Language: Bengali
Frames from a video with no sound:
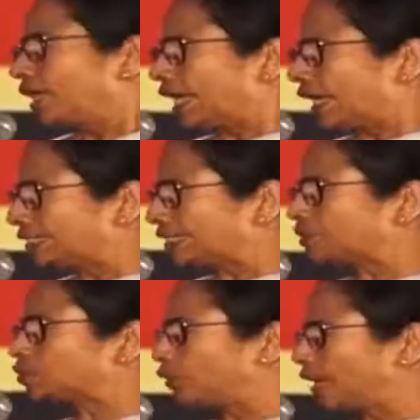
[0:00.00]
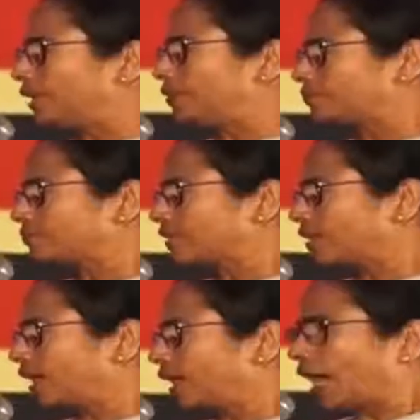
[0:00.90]
এইটা শুনে
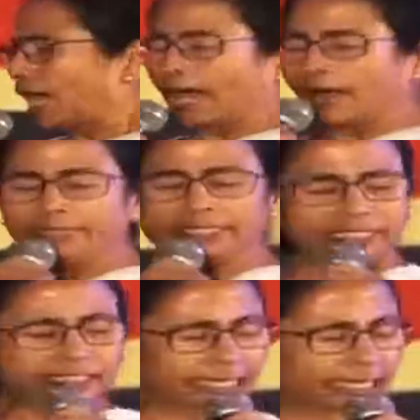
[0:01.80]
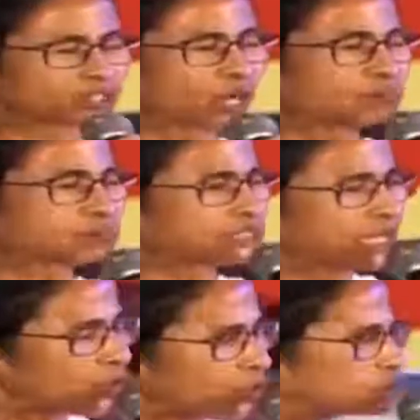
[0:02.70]
আমি নিজেকে
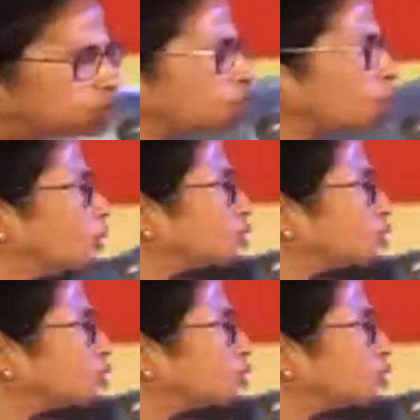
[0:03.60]
সবচেয়ে লজ্জিত বোধ